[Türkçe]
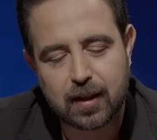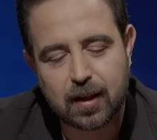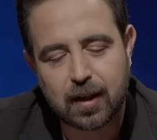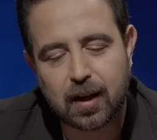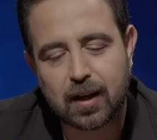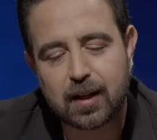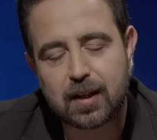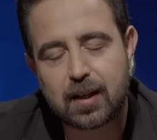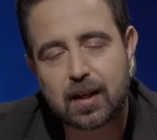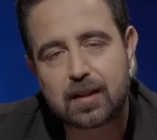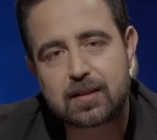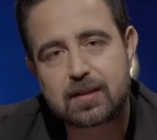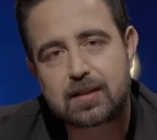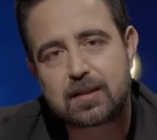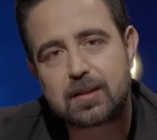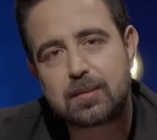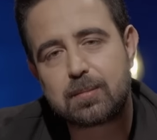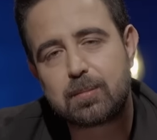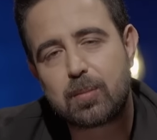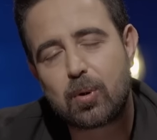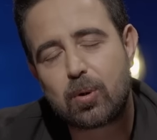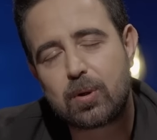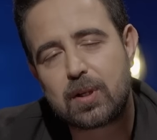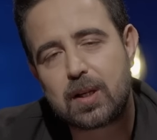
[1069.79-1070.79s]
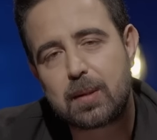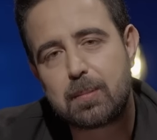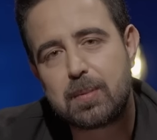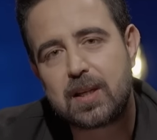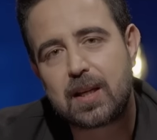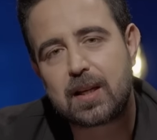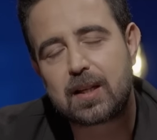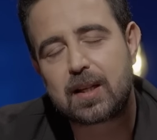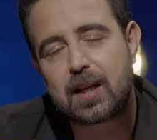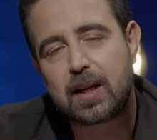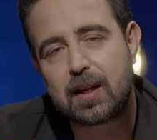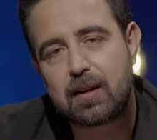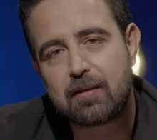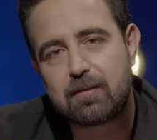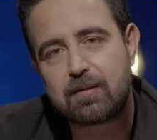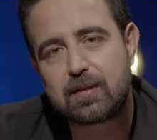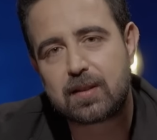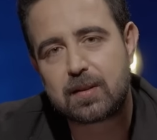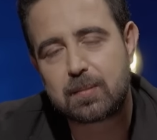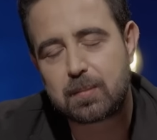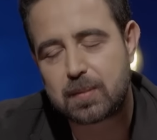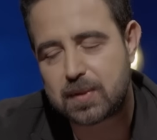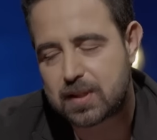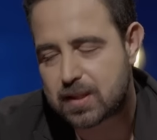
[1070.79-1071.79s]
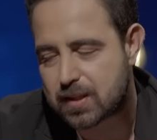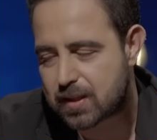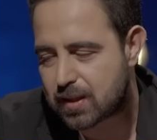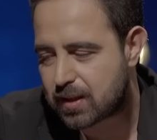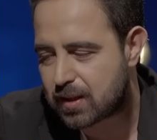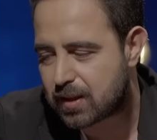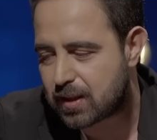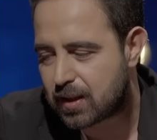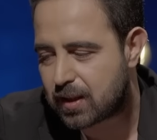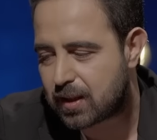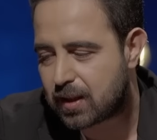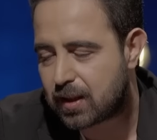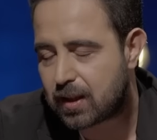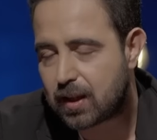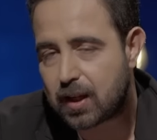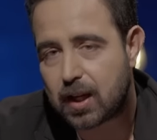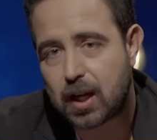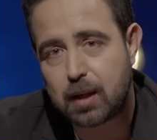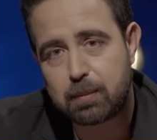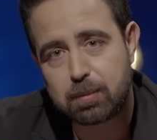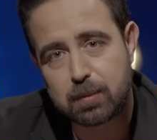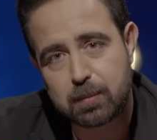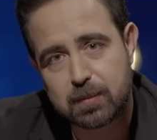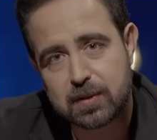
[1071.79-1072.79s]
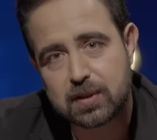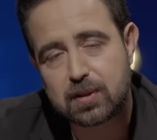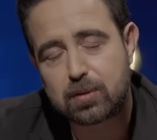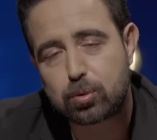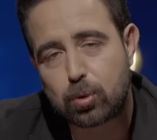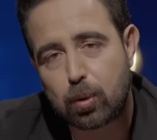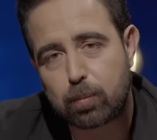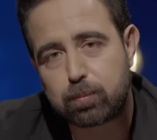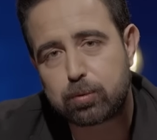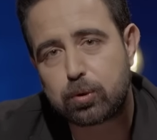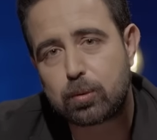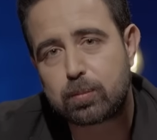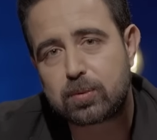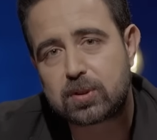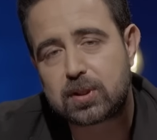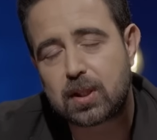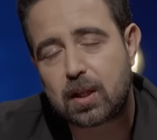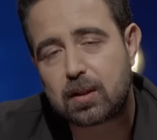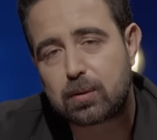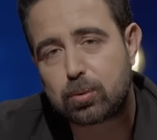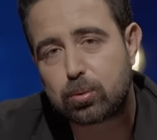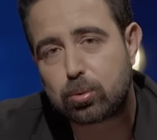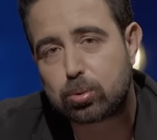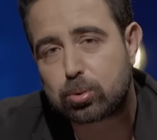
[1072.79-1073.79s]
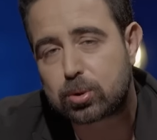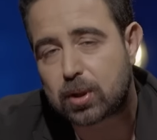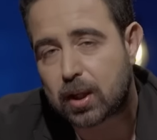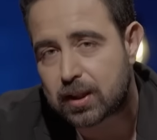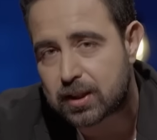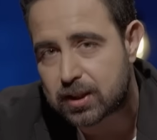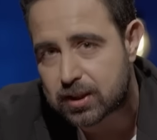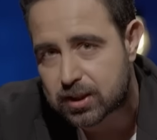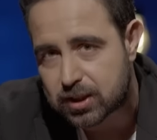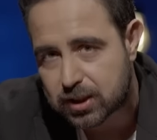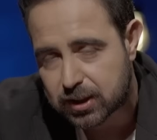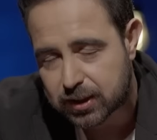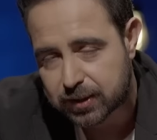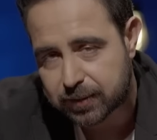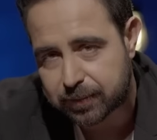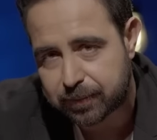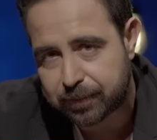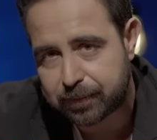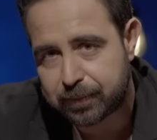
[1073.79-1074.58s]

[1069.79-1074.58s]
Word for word: hayatının böyle bir yere evrilmesi hepimizin toplumsal utancı.